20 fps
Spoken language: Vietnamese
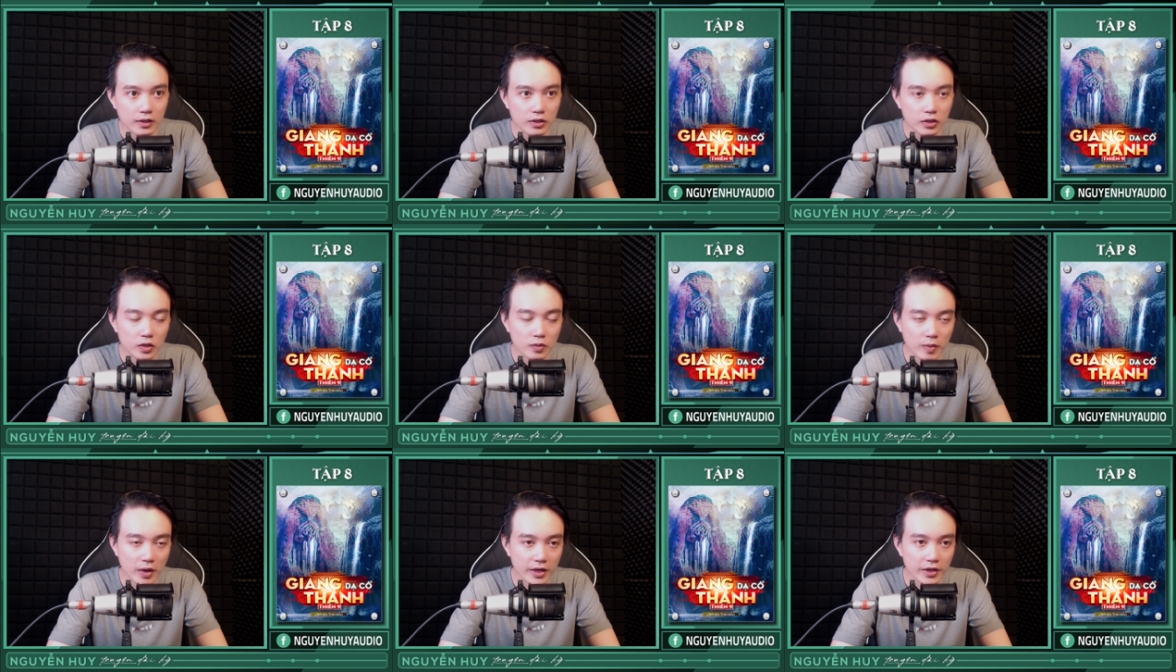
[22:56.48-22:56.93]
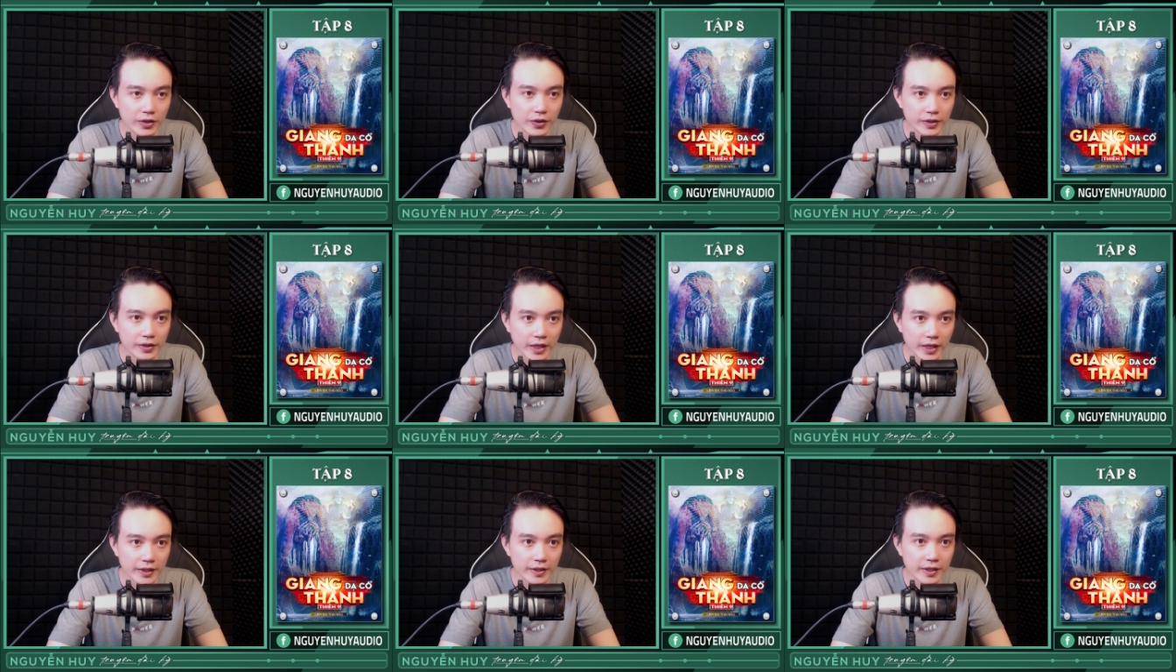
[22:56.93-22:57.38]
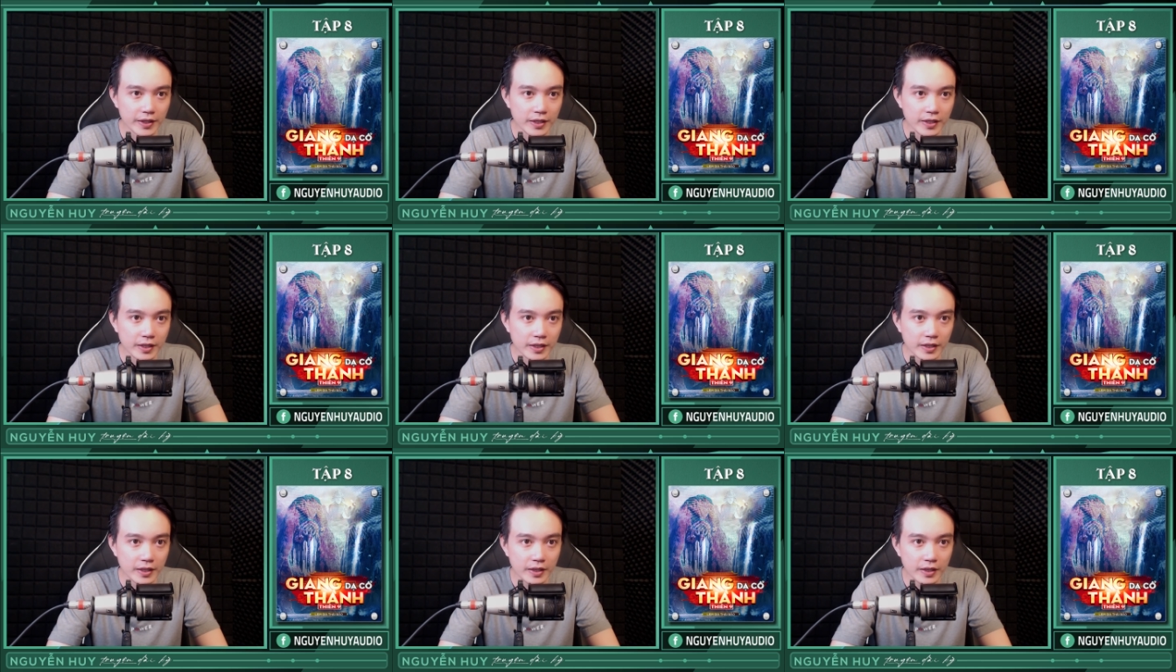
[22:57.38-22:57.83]
Tôi bật cười thành tiếng,
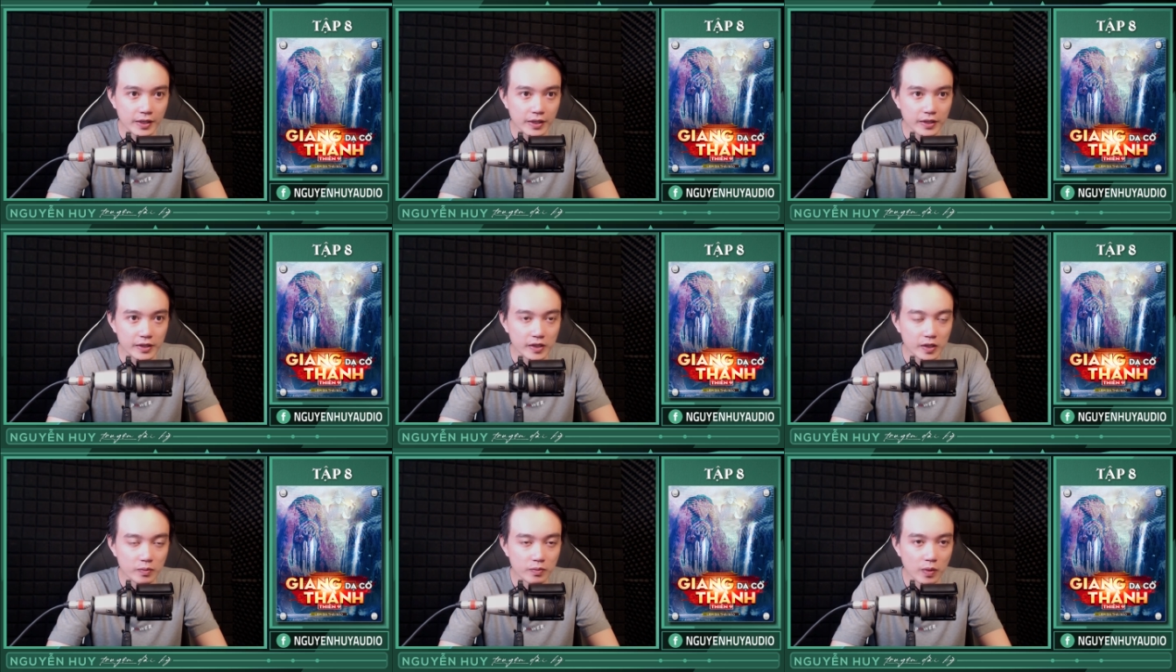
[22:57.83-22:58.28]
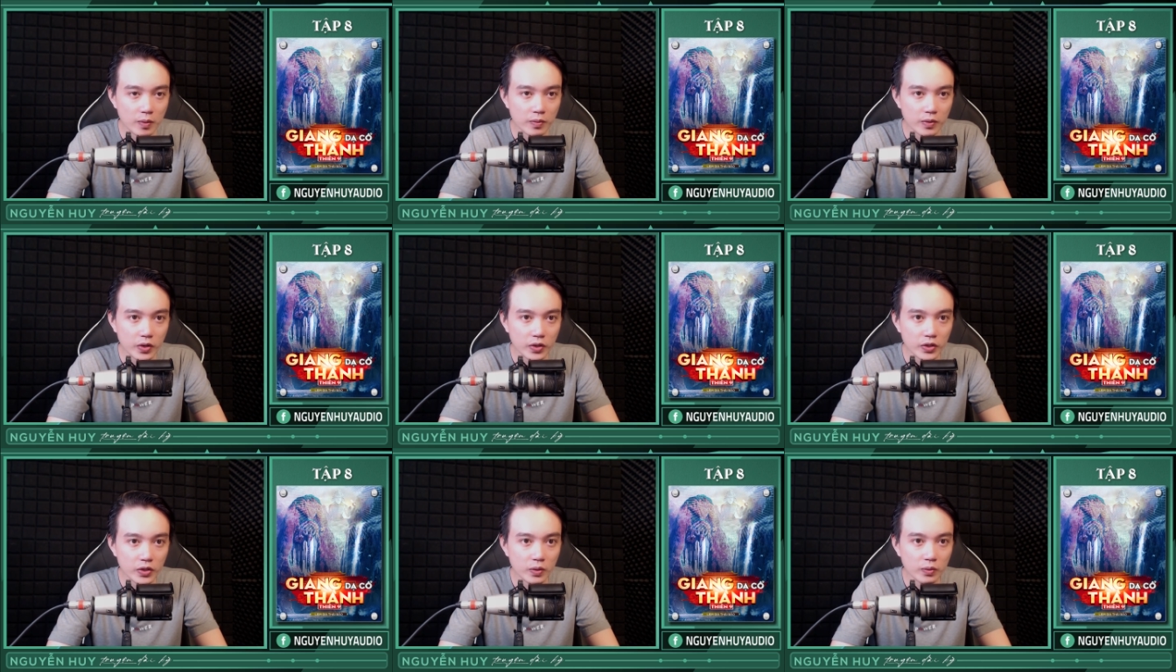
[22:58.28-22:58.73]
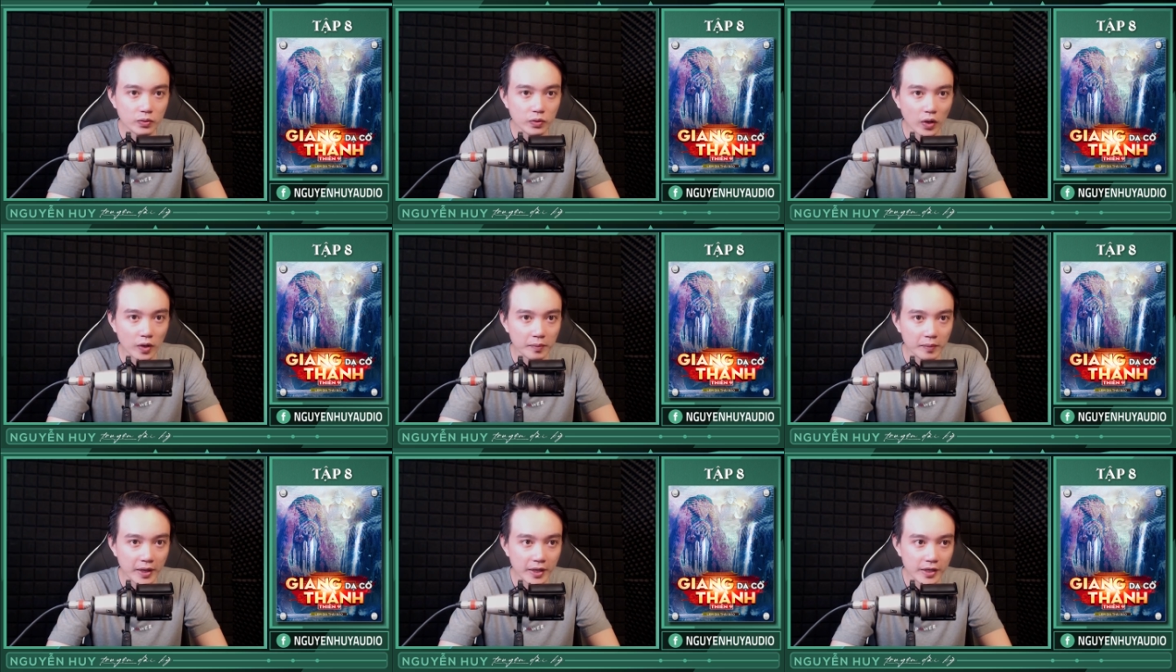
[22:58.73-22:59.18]
trong bụng có chút
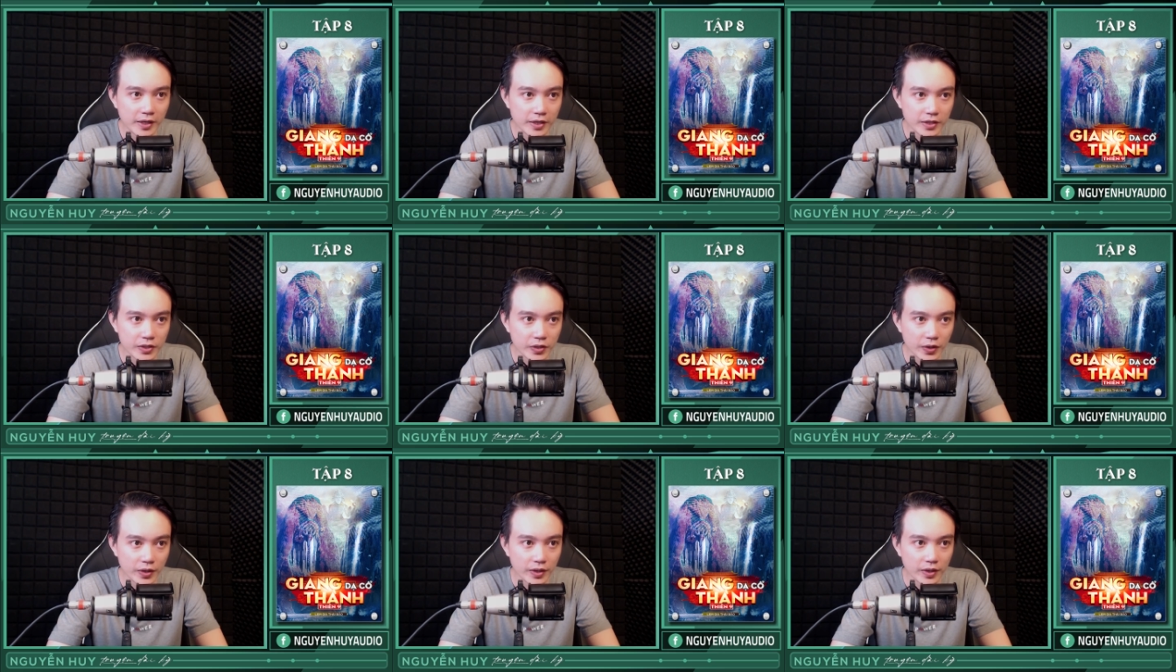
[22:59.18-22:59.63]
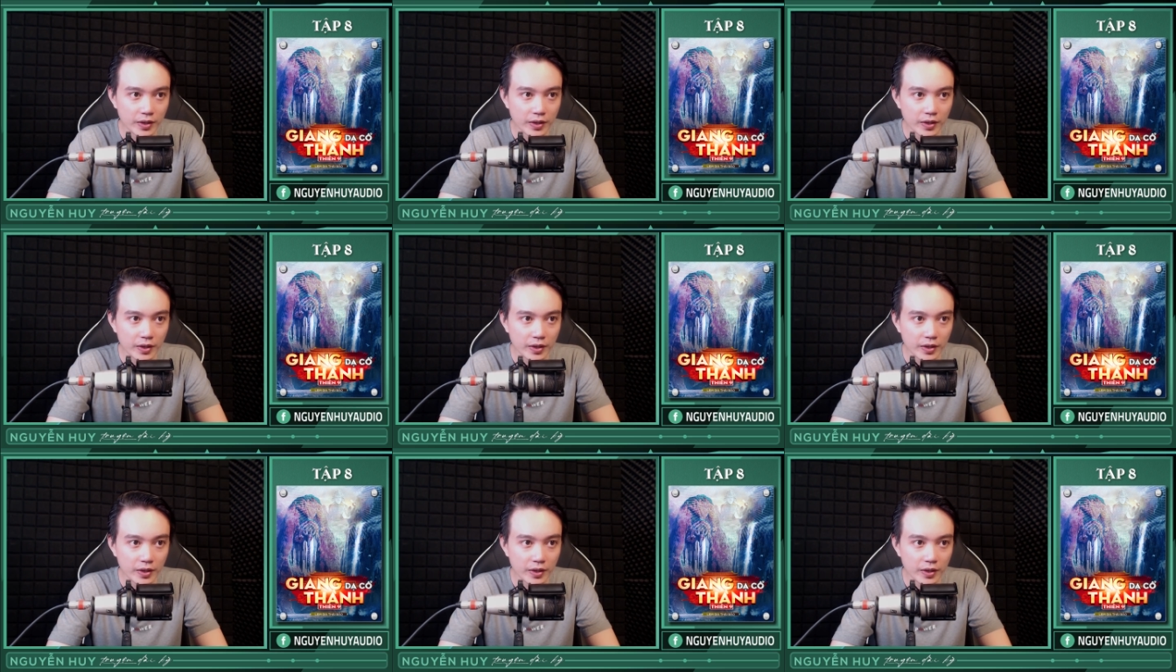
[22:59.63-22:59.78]
thoải mái hơn rồi.